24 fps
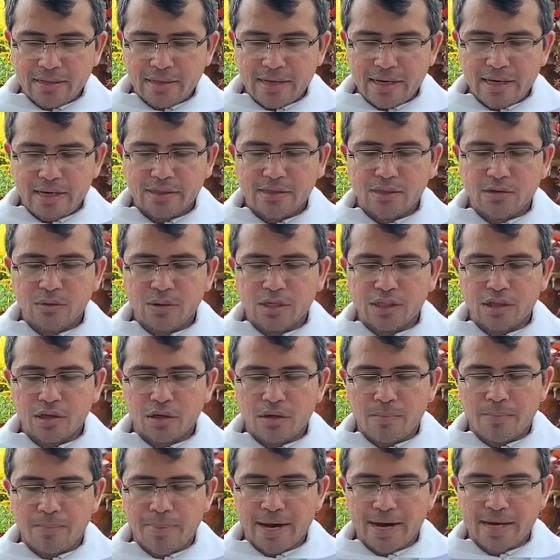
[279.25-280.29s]
es
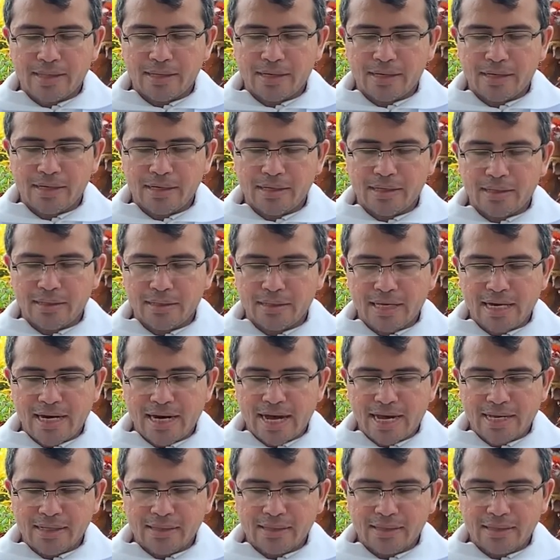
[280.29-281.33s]
nuestro Padre
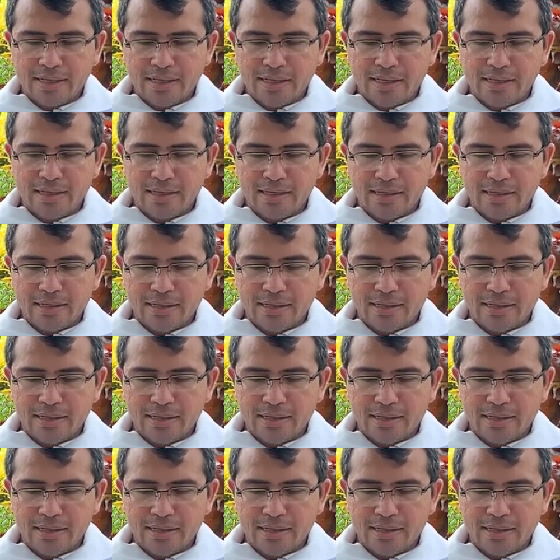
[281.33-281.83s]
delante